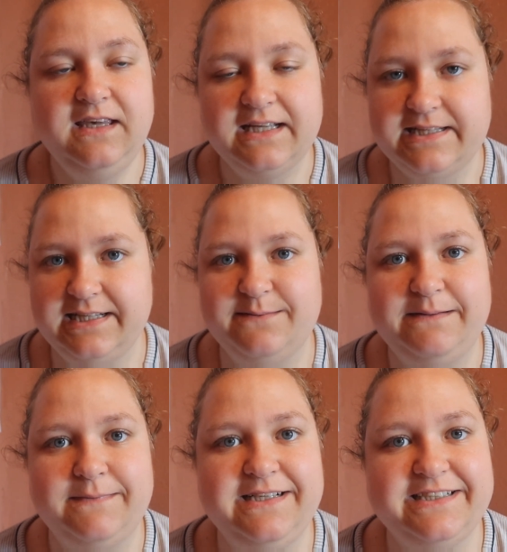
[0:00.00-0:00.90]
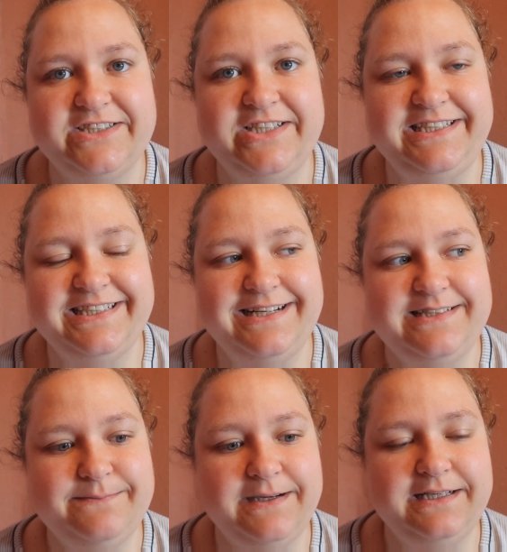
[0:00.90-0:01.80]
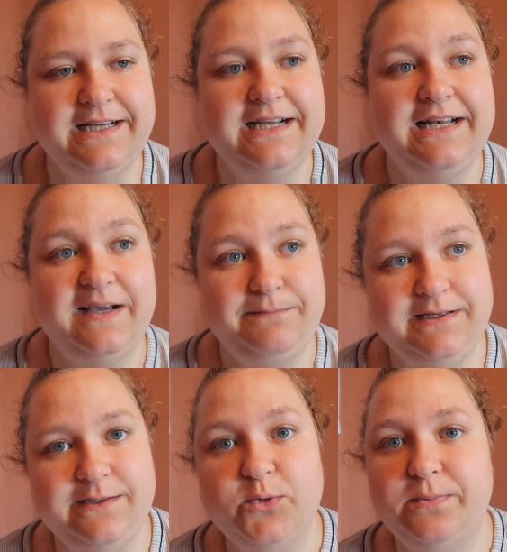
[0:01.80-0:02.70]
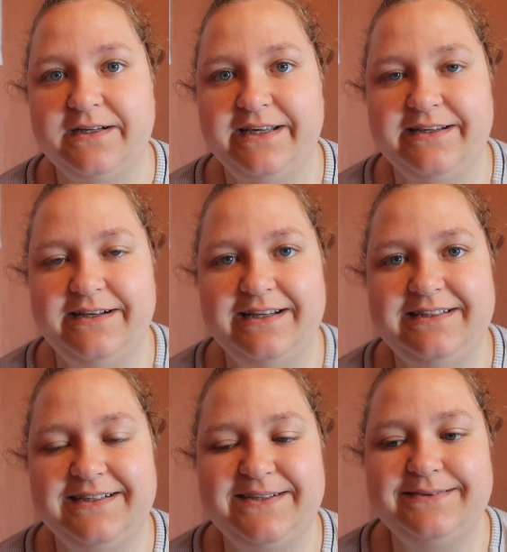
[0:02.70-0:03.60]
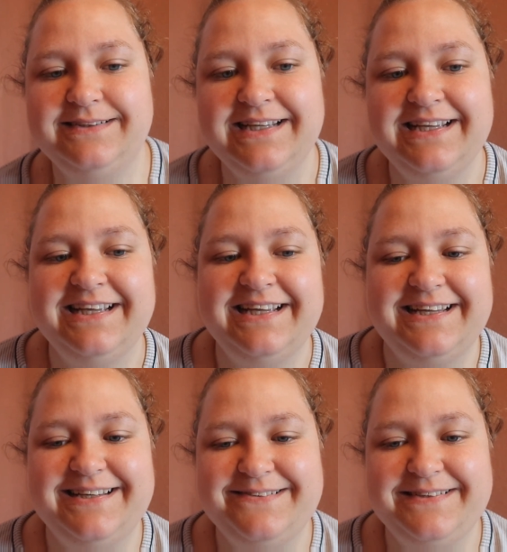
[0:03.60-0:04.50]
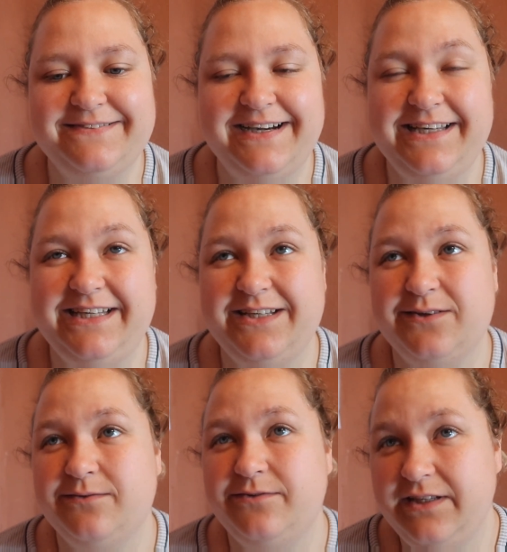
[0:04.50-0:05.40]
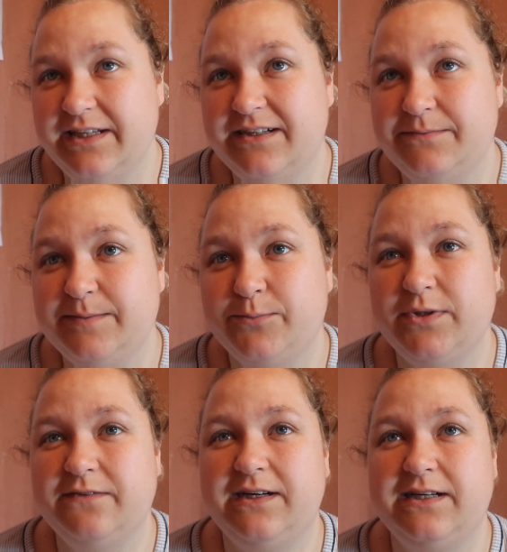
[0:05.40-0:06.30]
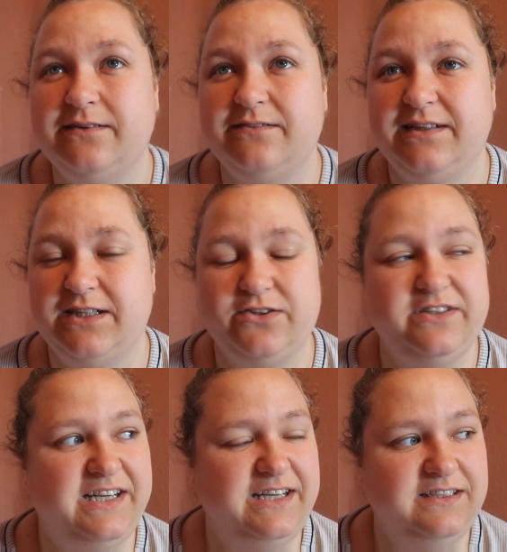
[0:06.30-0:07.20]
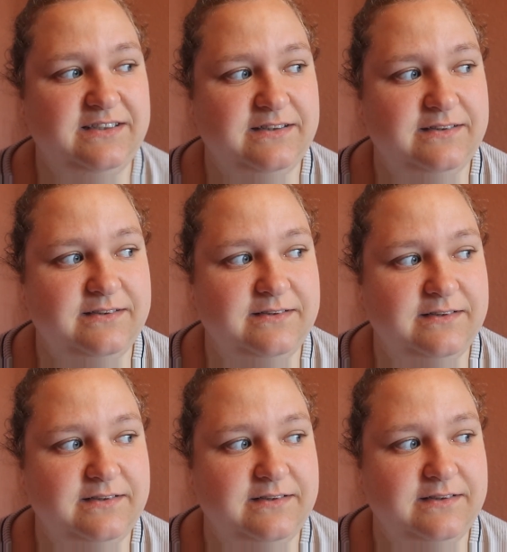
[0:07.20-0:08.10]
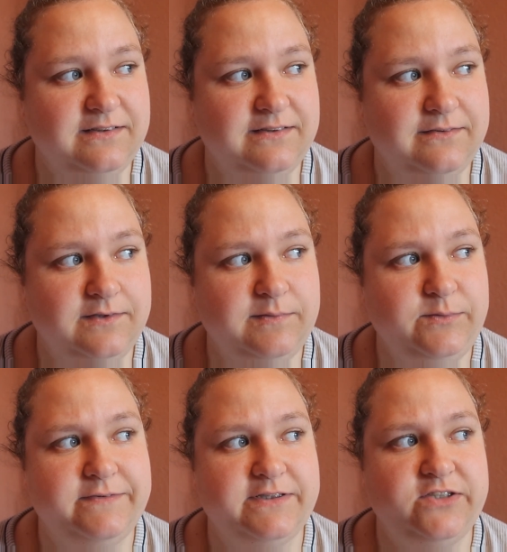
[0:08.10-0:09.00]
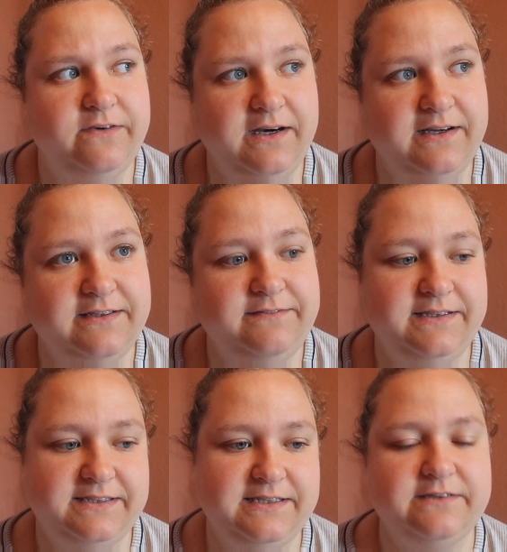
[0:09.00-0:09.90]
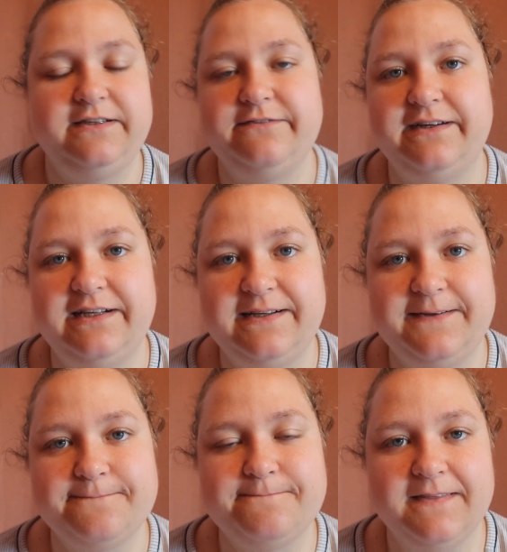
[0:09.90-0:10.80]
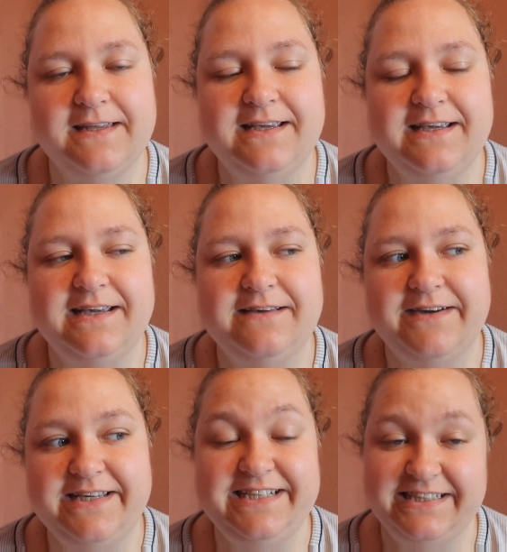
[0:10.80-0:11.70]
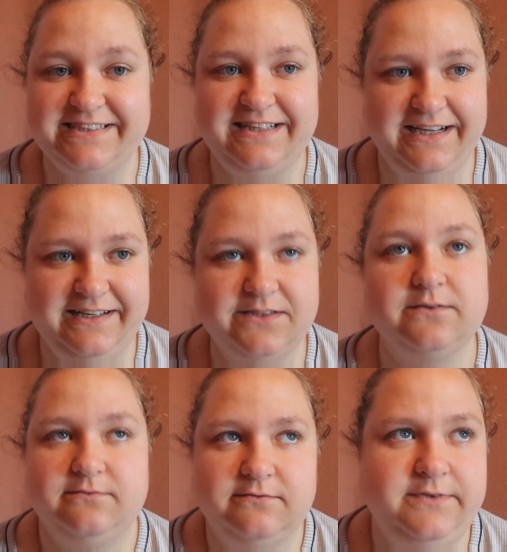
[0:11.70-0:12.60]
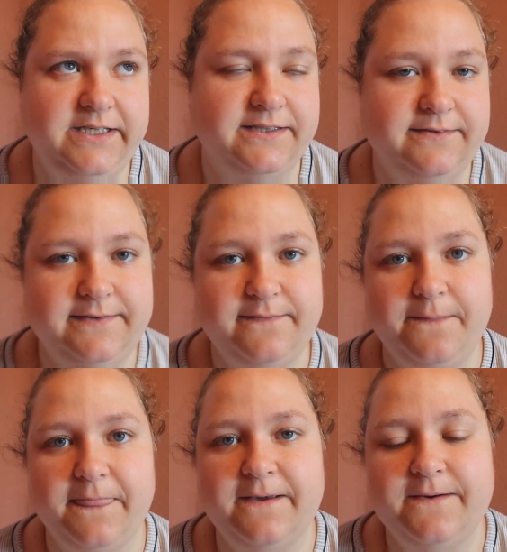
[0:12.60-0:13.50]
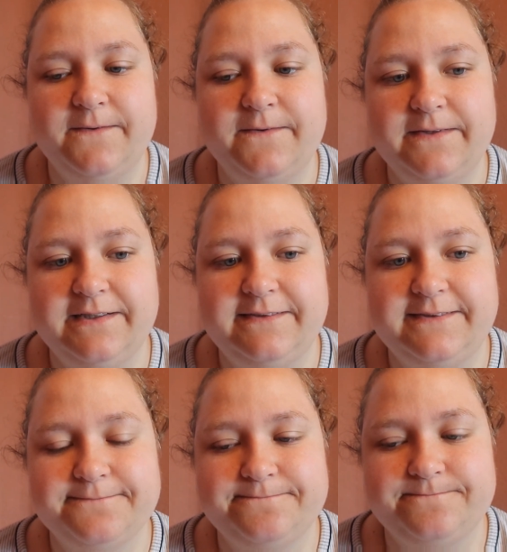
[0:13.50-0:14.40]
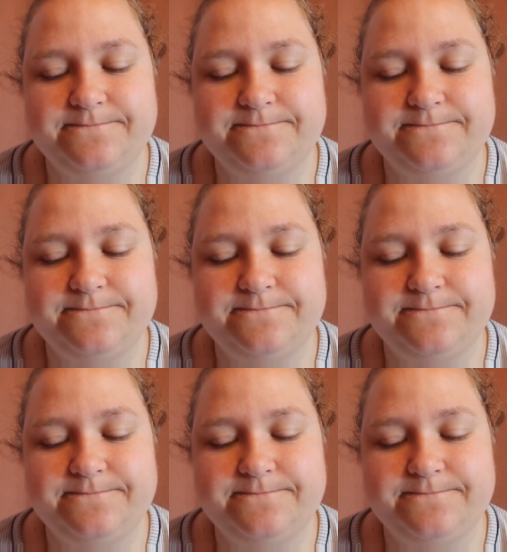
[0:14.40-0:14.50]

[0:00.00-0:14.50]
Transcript: ich erzähle manchmal die Geschichte, als ich meinen leiblichen Opa kennengelernt habe. Ähm, da war ich vier, mein Bruder war, war ja schon da. Meine Mutter war schwanger, ich weiß es nicht. Auf jeden Fall ähm, war ich ganz klein, also vier, ne? Und